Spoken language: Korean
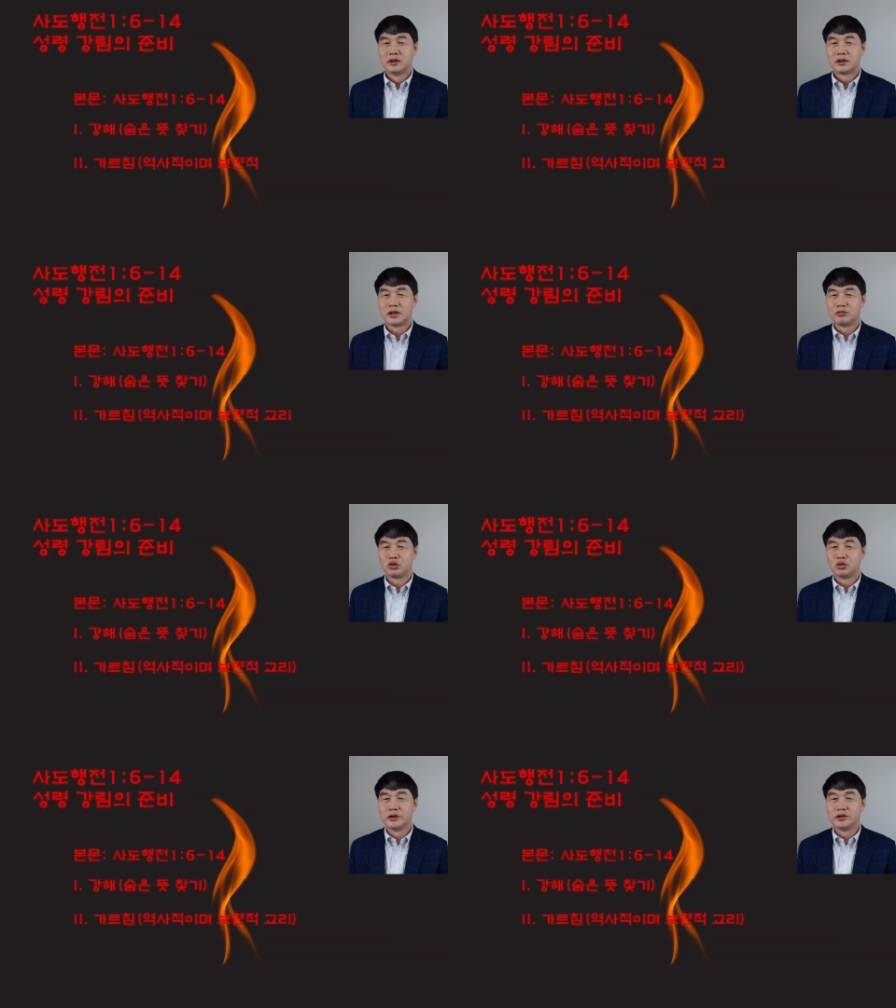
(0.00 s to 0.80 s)
그 다음
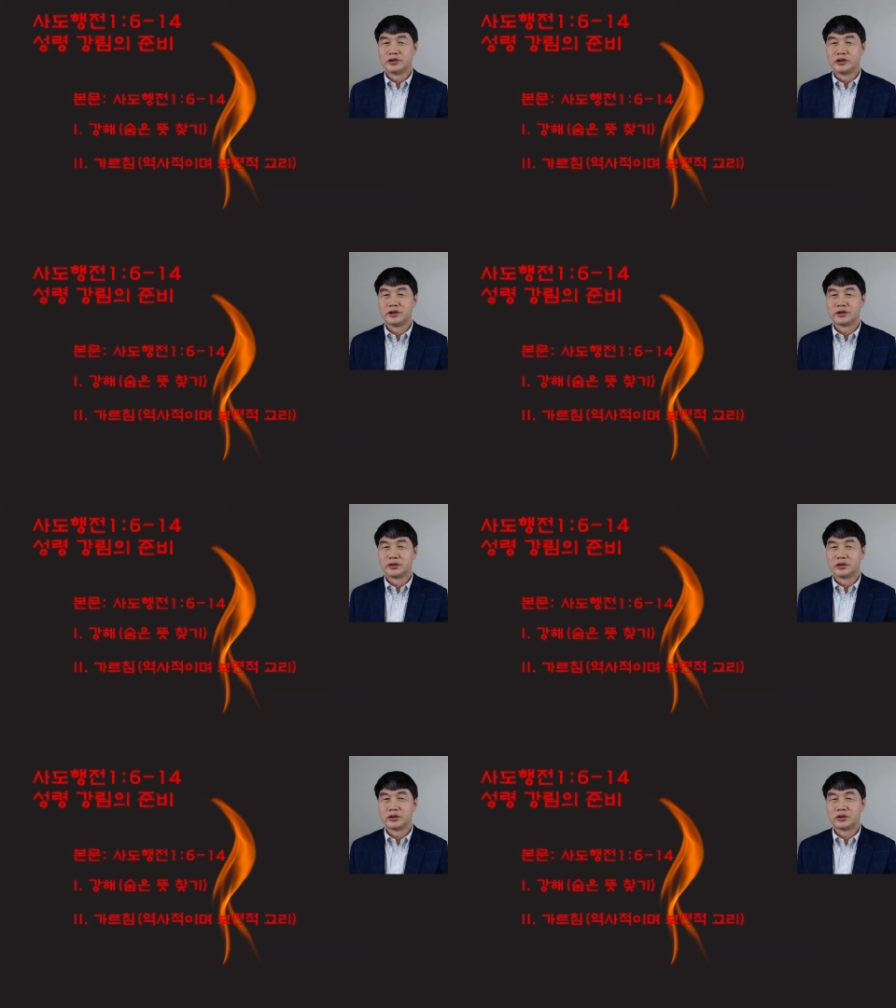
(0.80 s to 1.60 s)
두
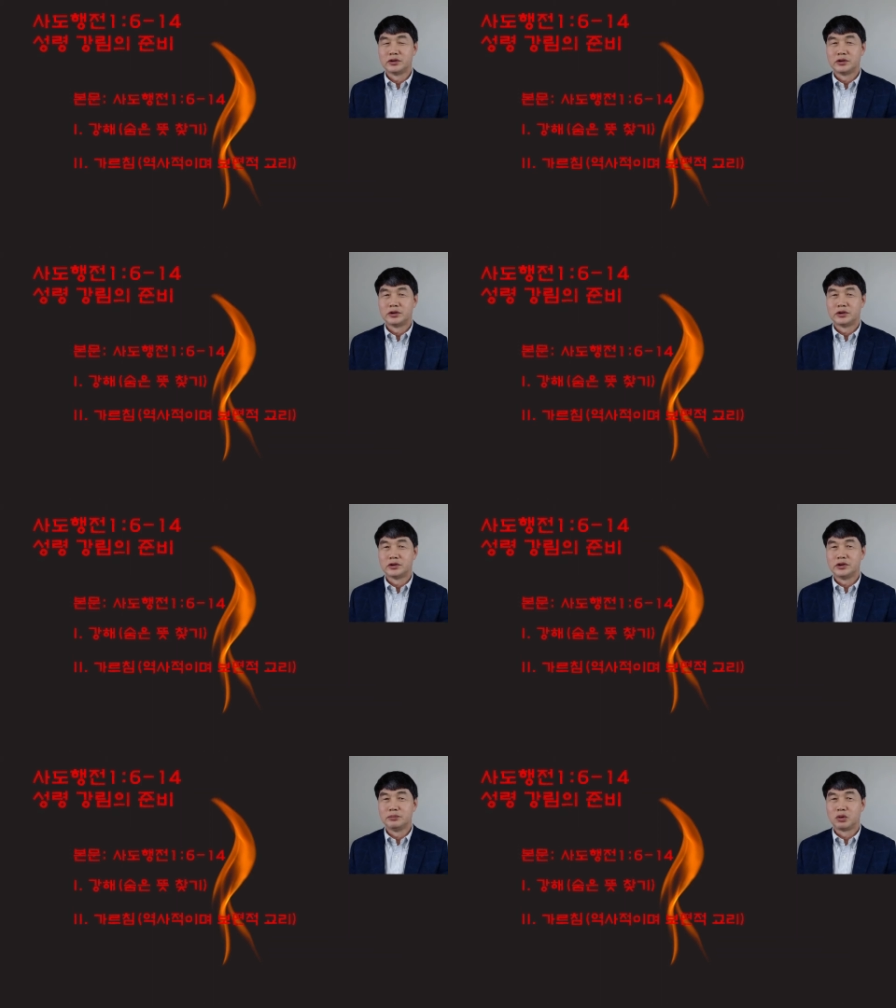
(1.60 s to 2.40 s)
번째로 어,
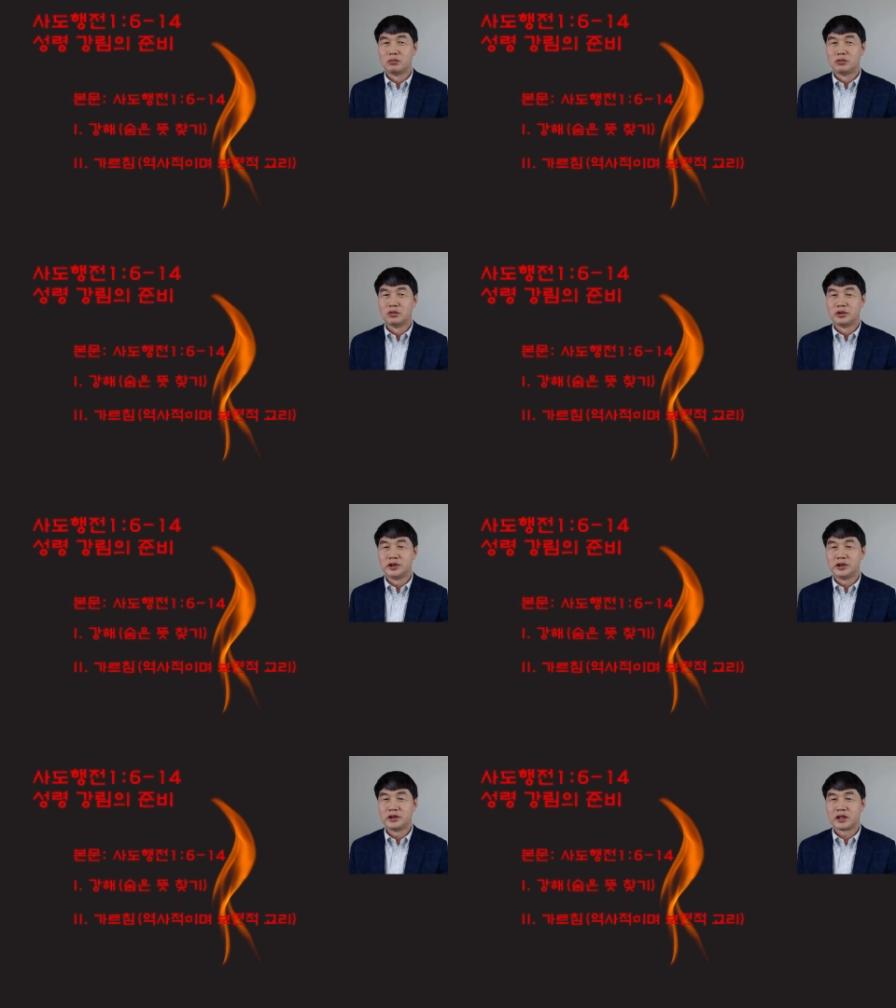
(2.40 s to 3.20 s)
이
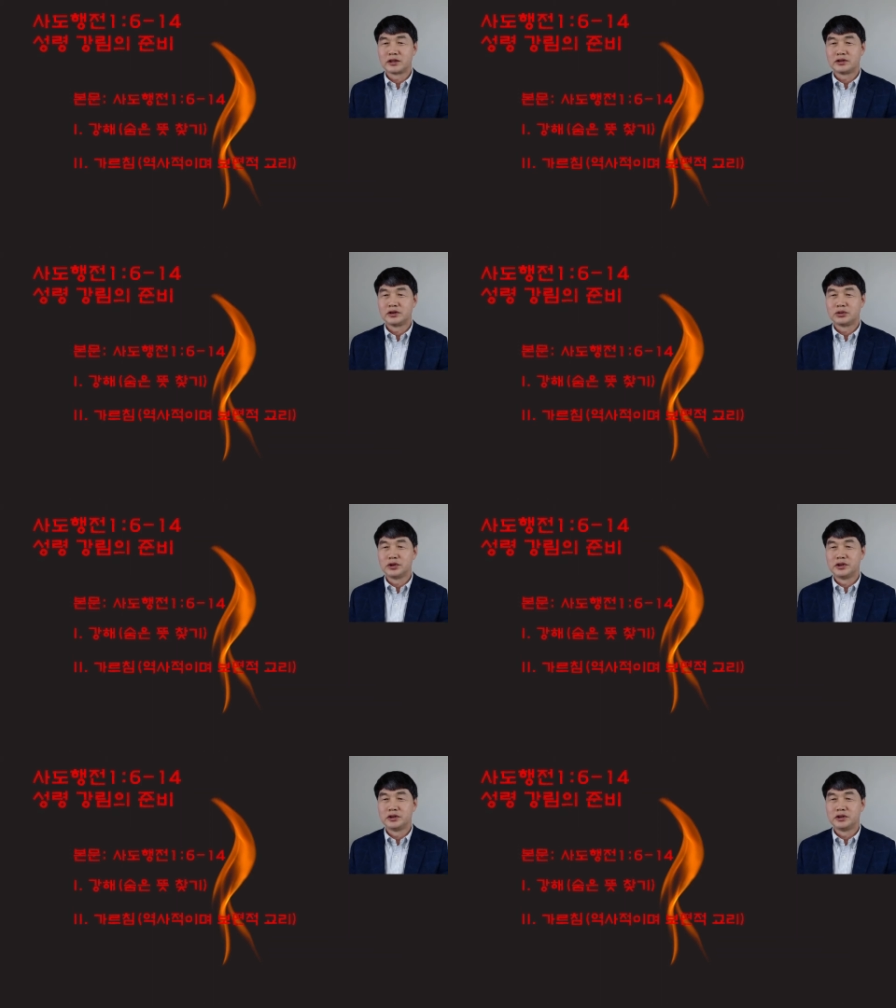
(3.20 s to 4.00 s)
본문이 가르치고
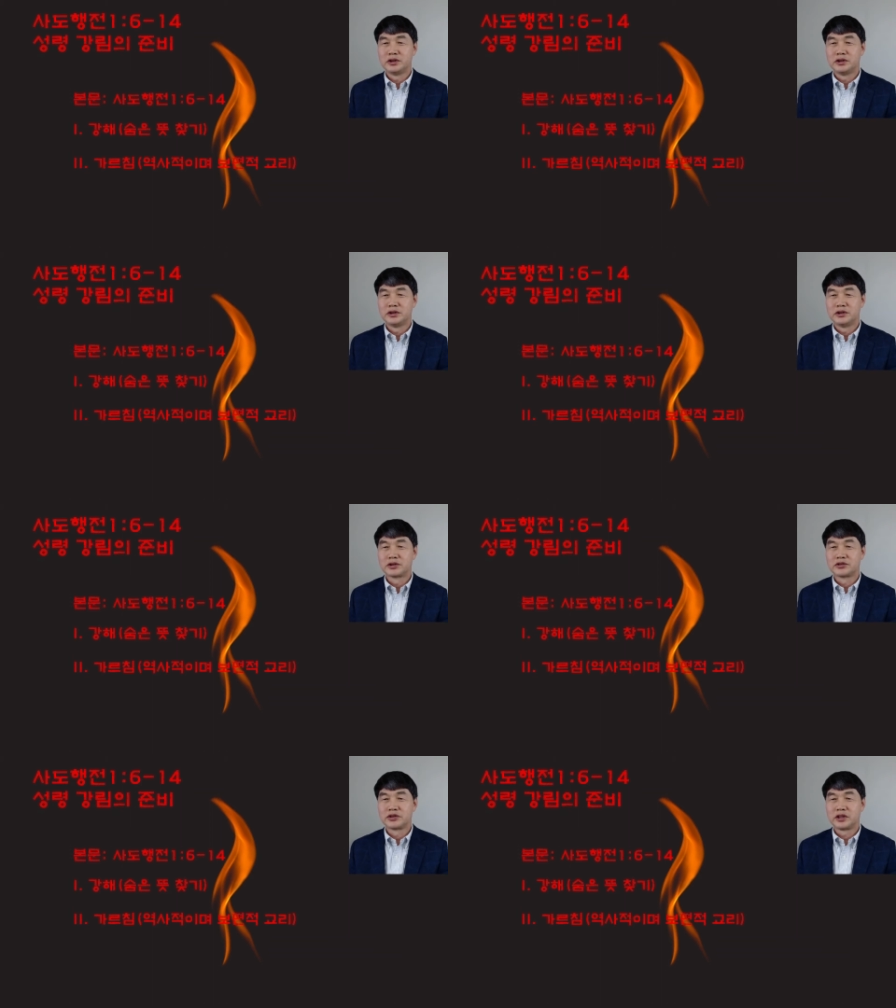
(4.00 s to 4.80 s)
있는 이
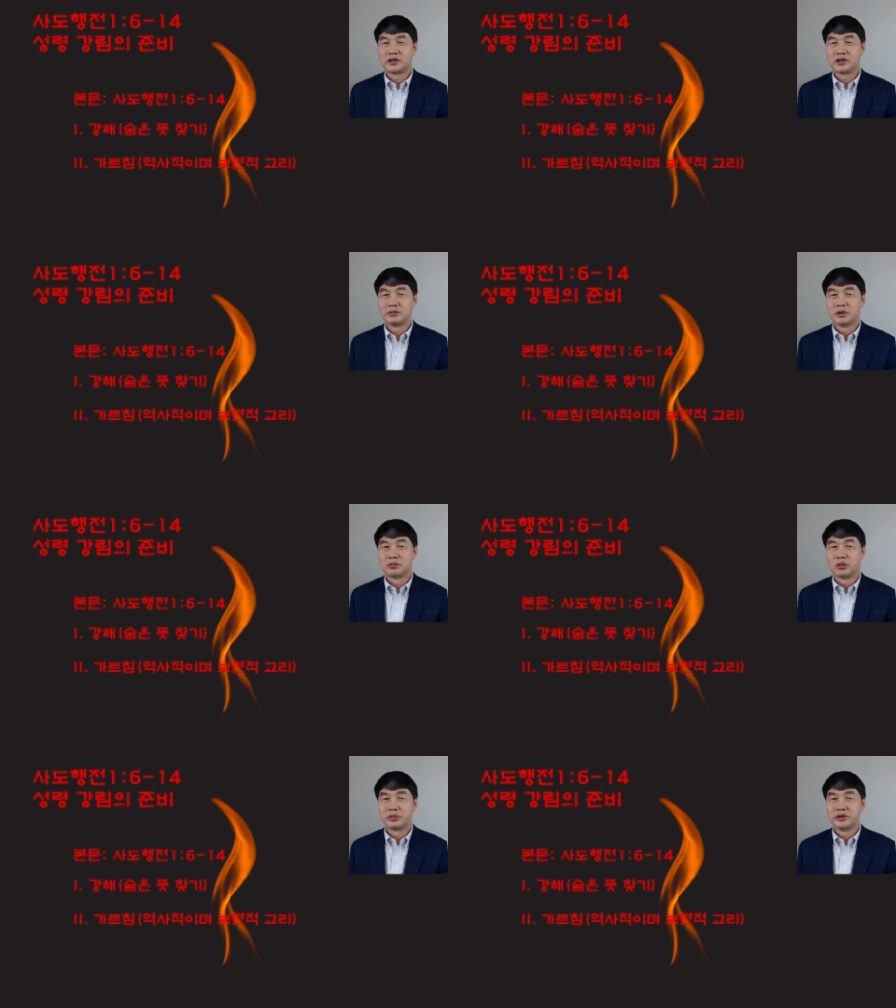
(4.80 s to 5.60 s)
역사적이며
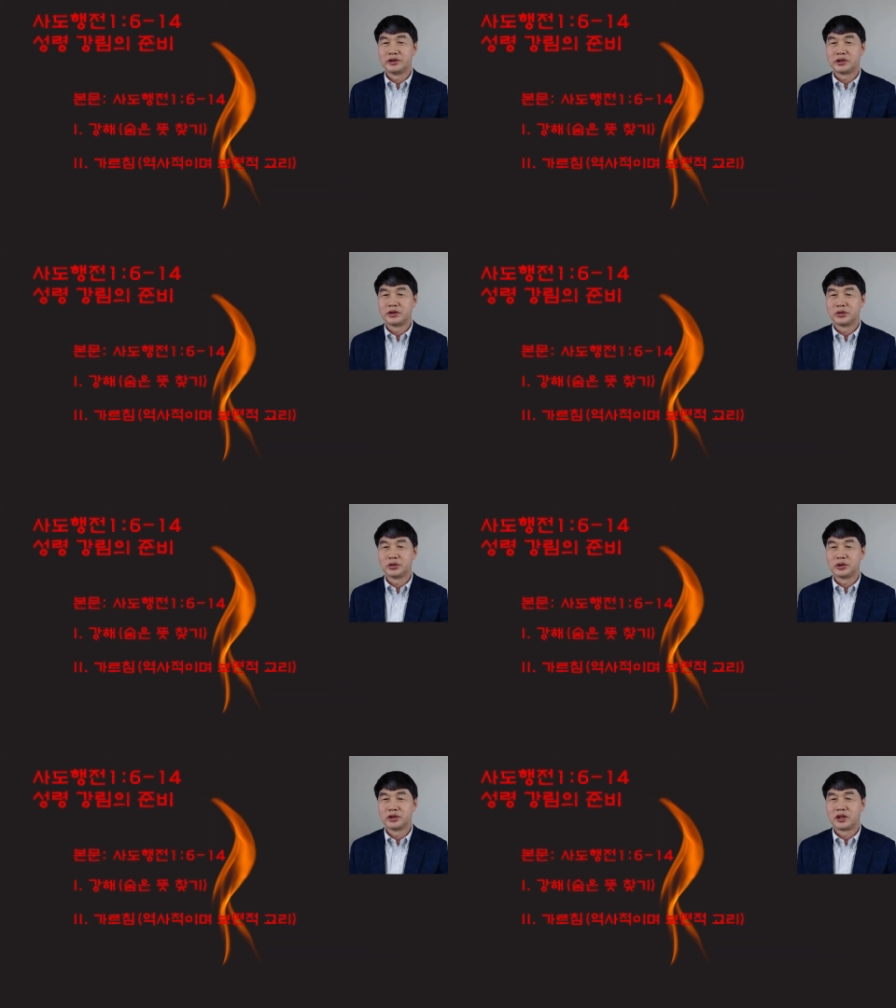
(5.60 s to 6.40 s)
보편적인
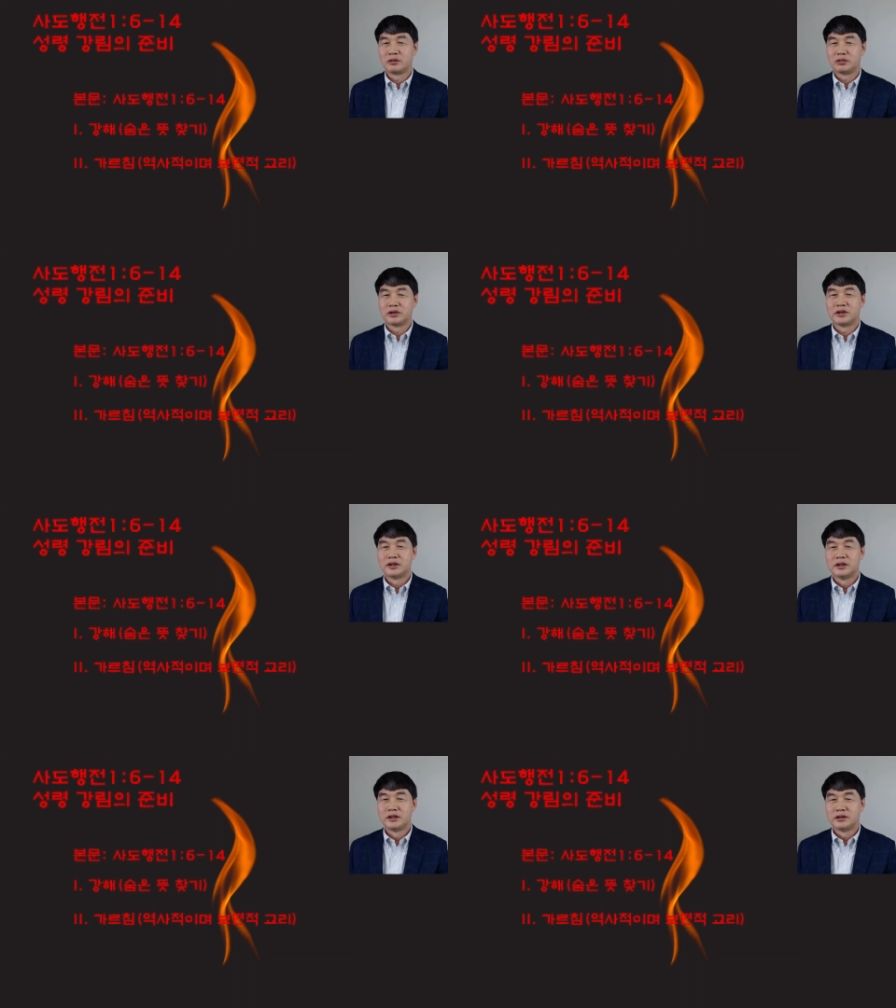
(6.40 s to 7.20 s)
교리를 한번
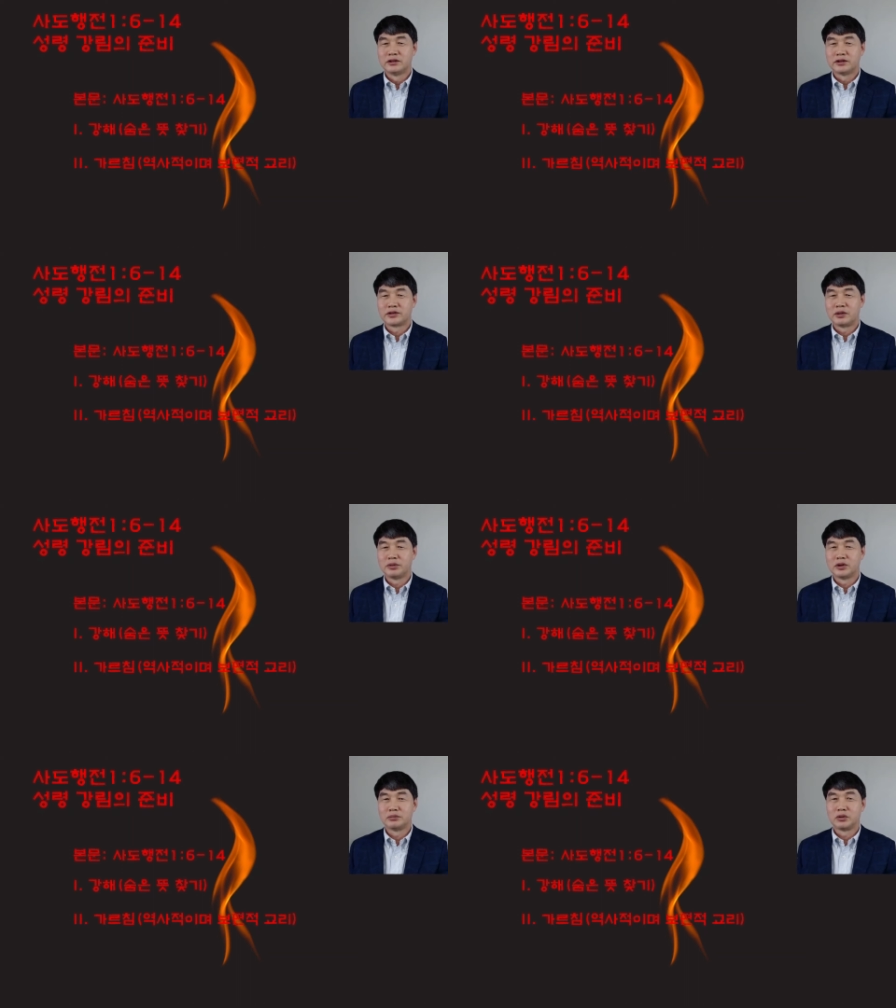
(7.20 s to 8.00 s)
어,
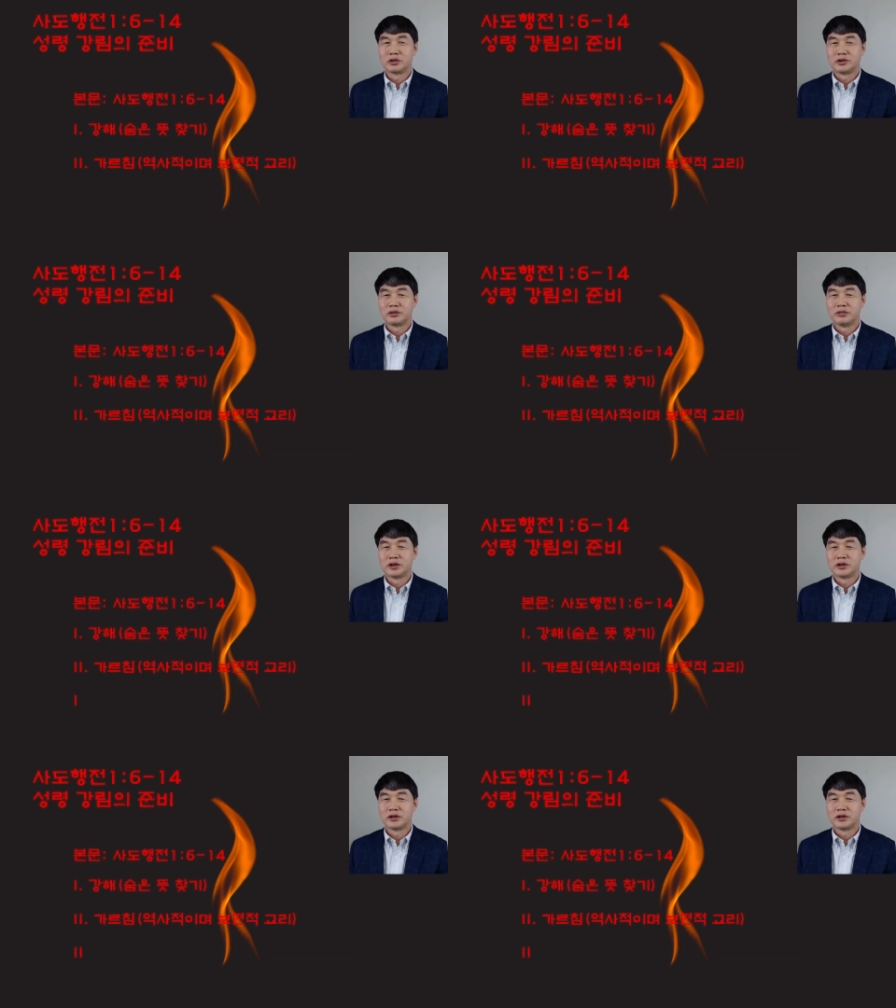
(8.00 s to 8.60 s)
살펴볼 것입니다.